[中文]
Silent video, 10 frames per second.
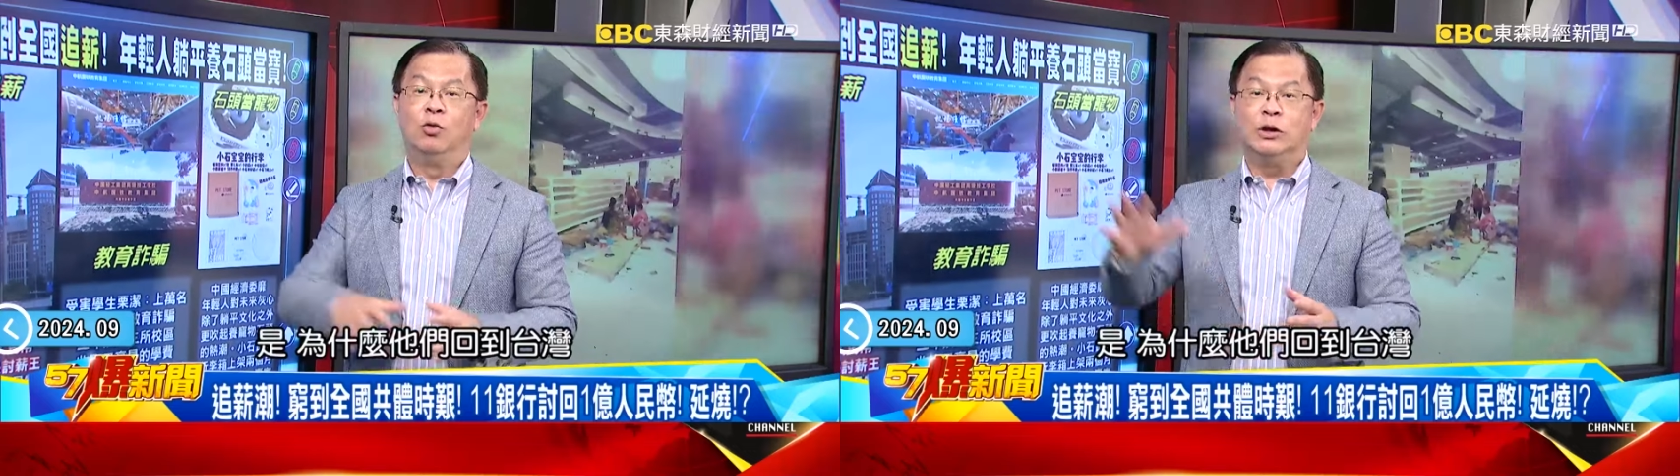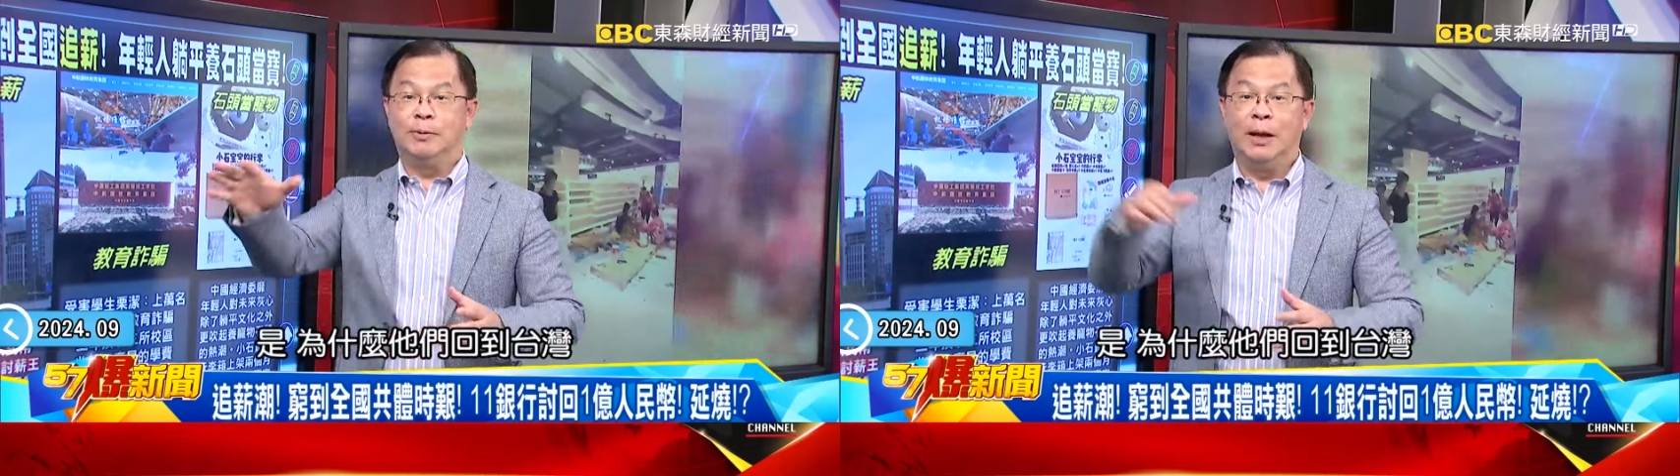
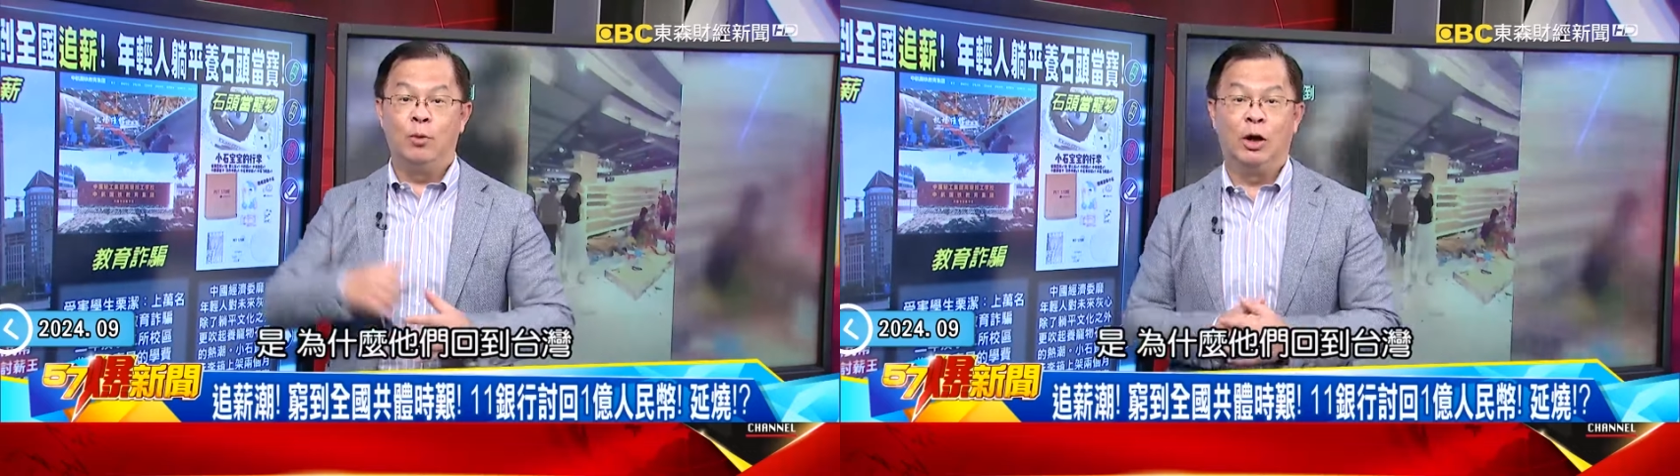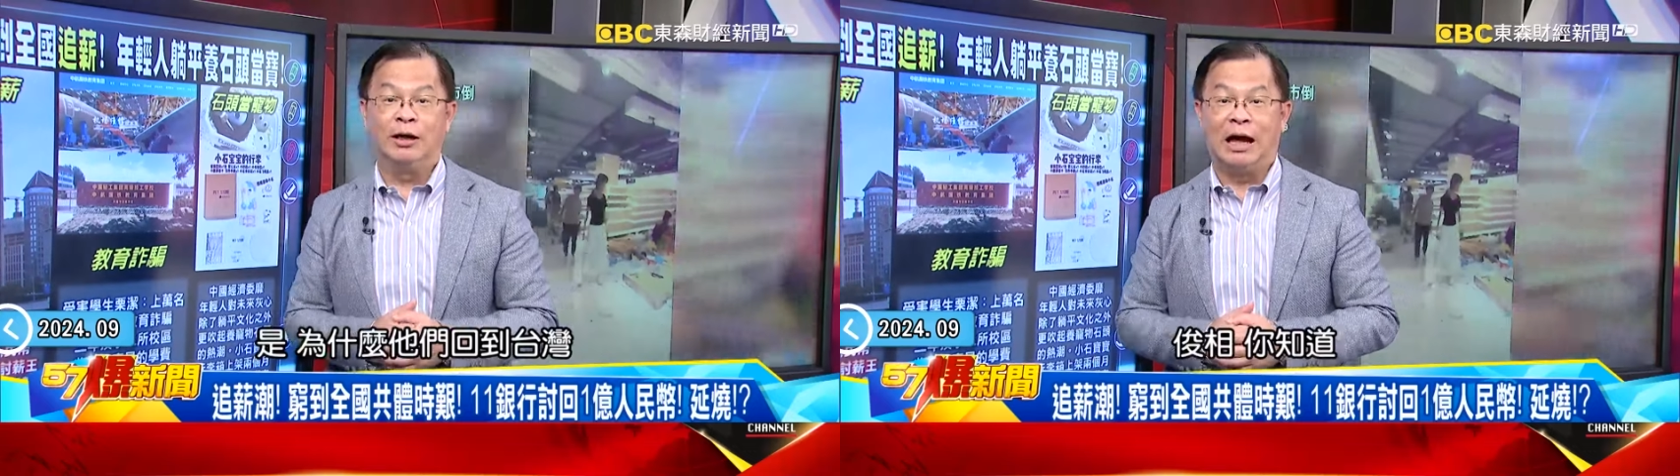为什么他
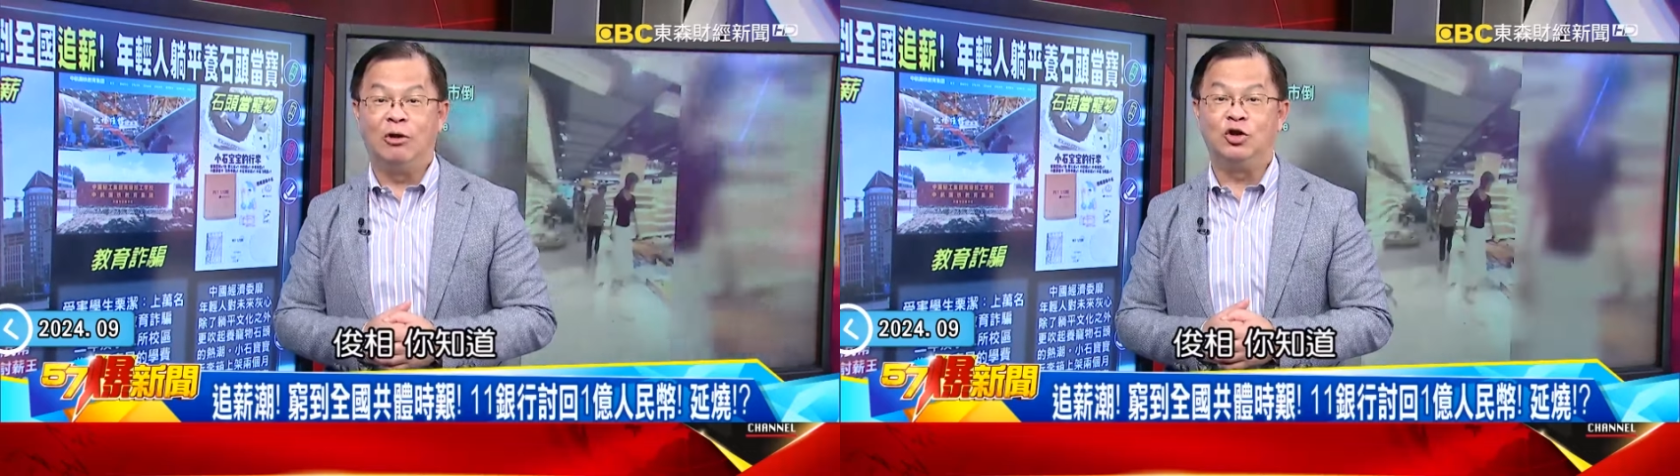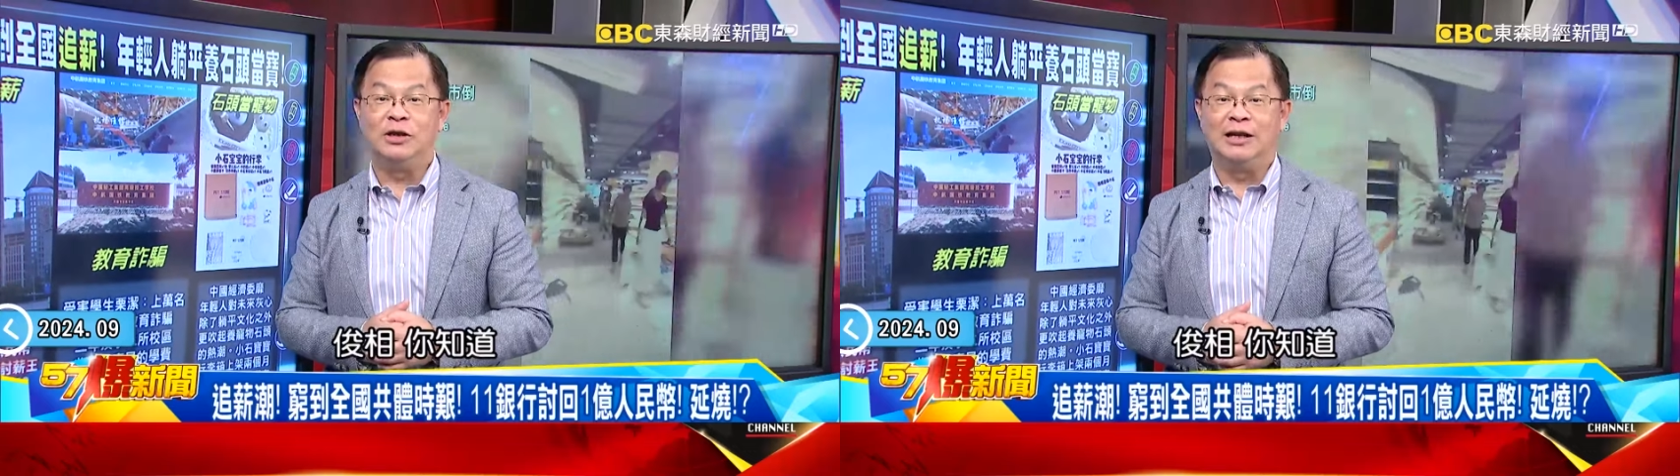们回到台
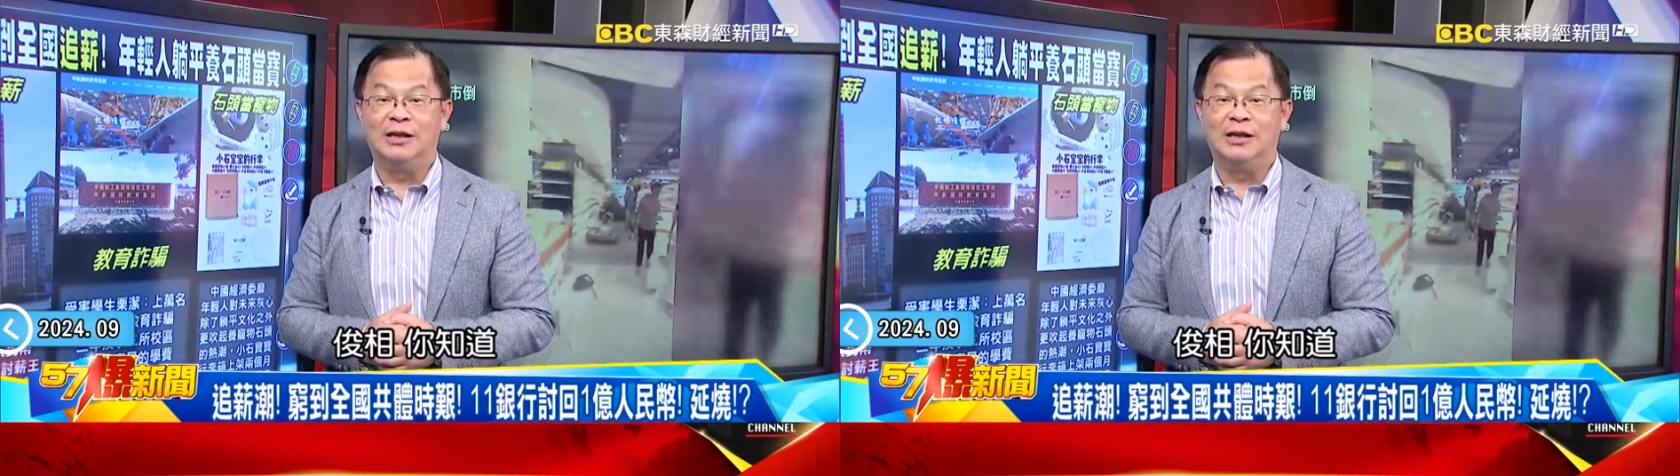湾去降？